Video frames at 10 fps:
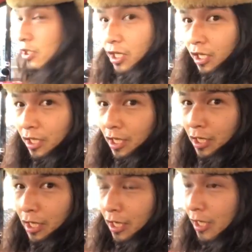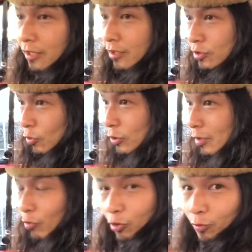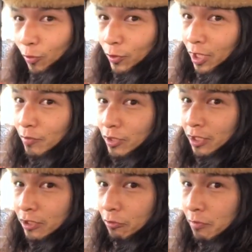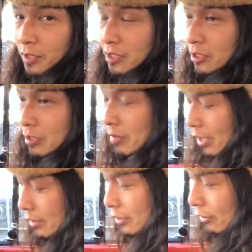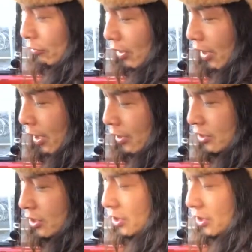けやらその他もろもろで向かっております今朝のね8時